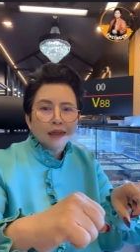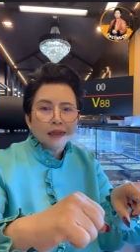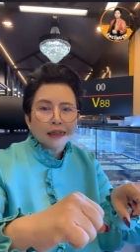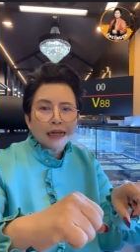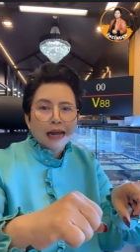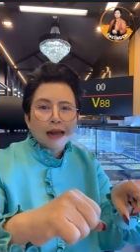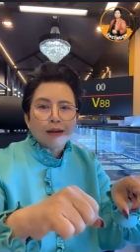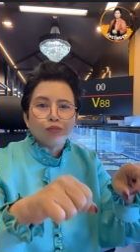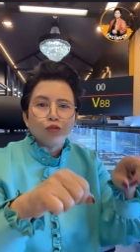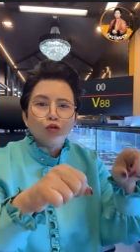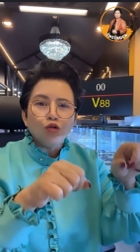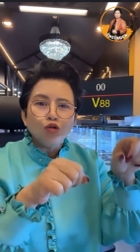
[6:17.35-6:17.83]

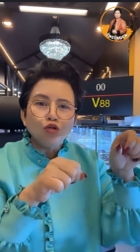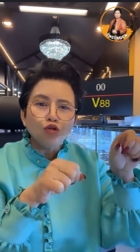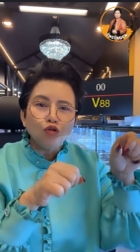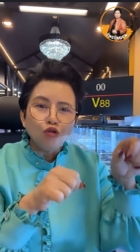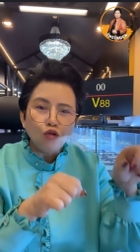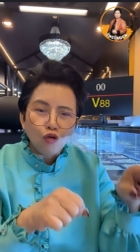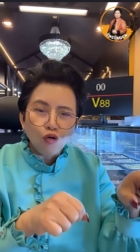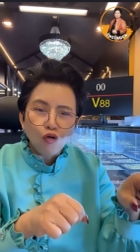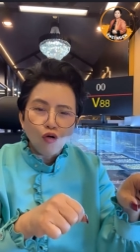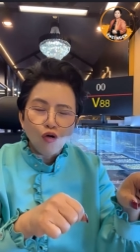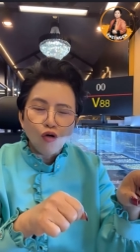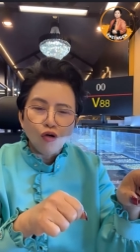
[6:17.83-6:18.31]
กับคุณค
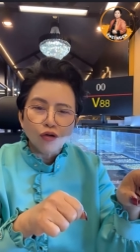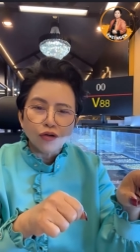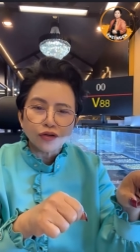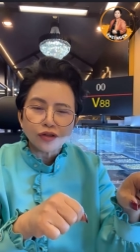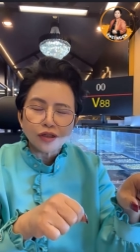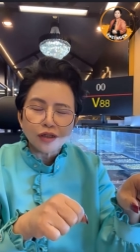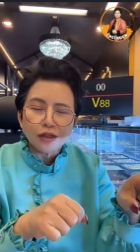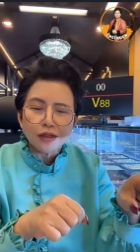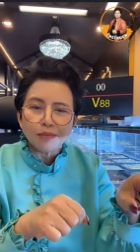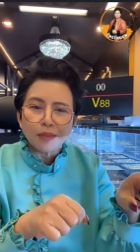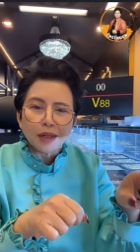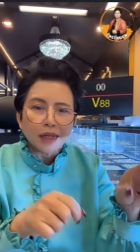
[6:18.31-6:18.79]
รู
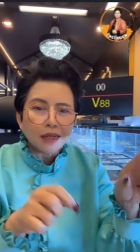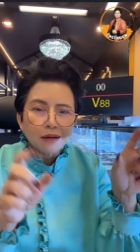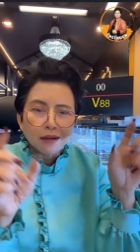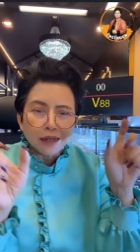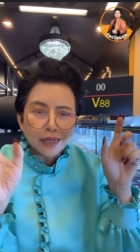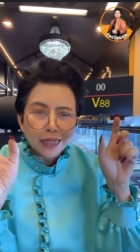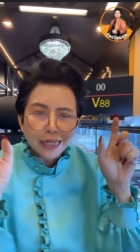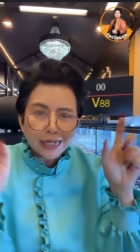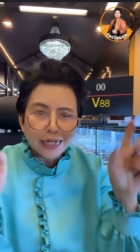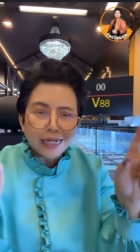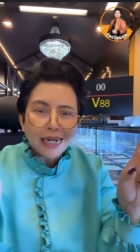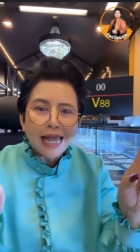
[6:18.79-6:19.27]
ซึ่งไม่เคย
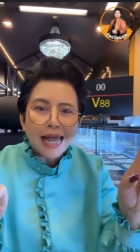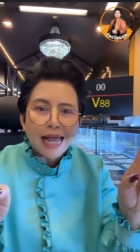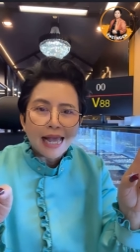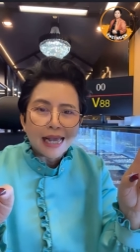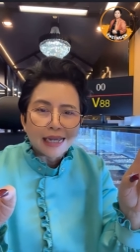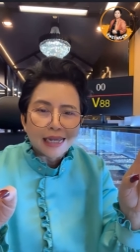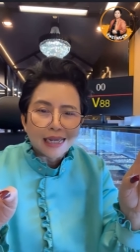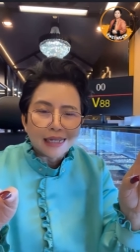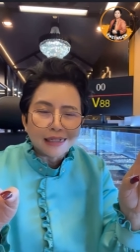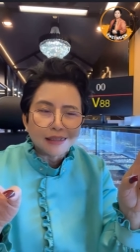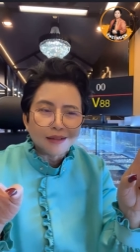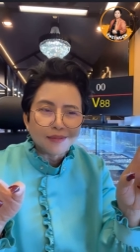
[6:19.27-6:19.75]
เห็นหน้า
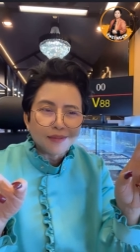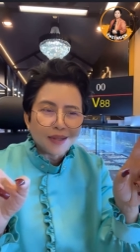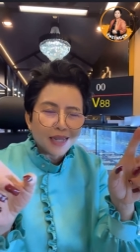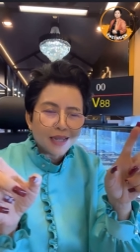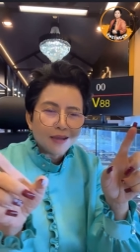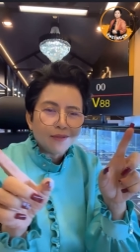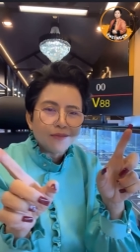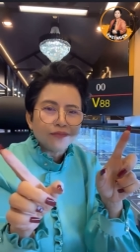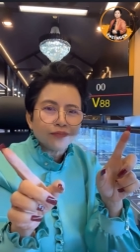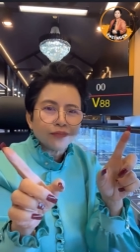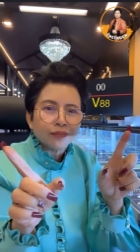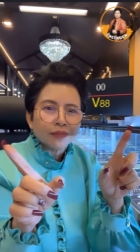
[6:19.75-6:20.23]
กันใช่ไหม
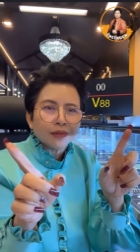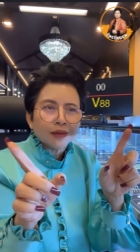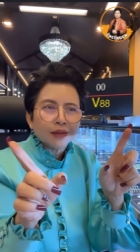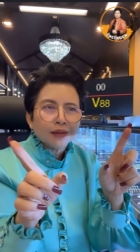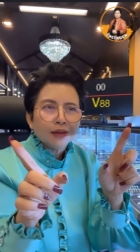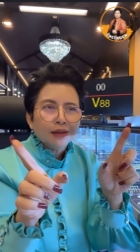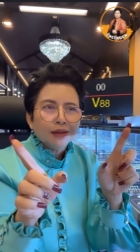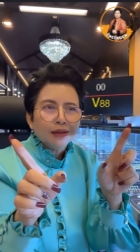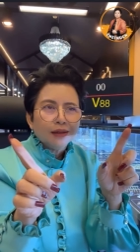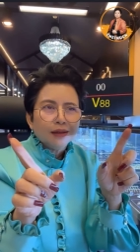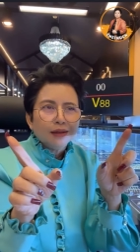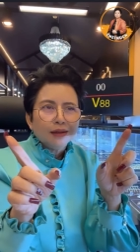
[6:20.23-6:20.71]

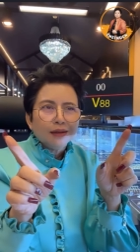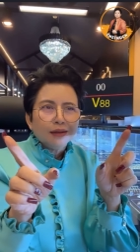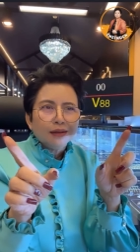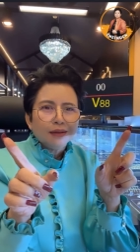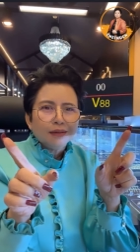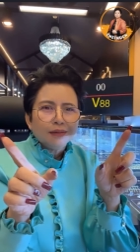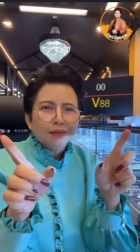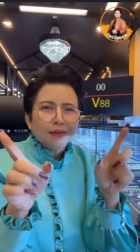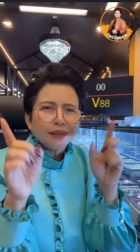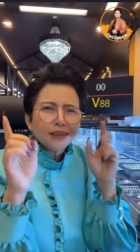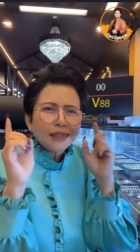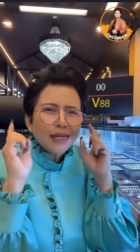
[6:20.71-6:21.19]

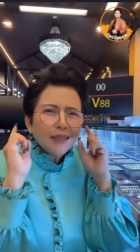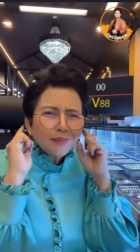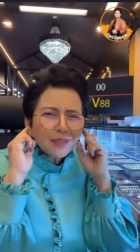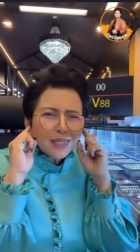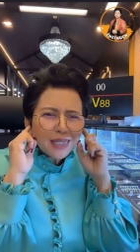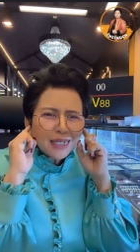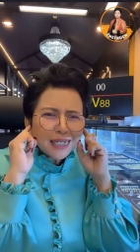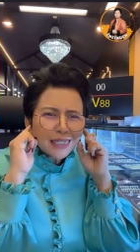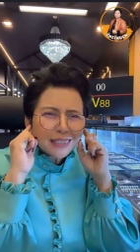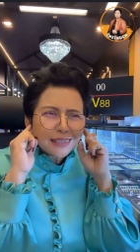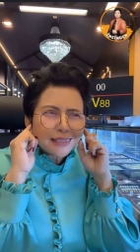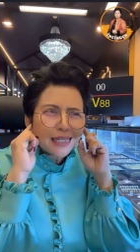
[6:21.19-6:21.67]
แค่คิด
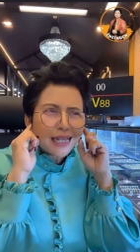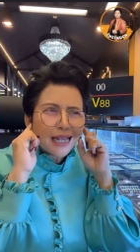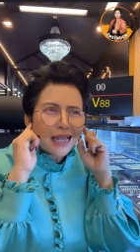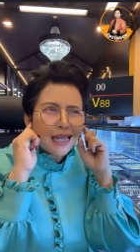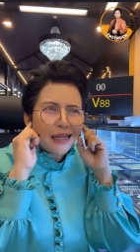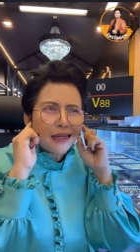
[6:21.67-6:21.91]
ในใจ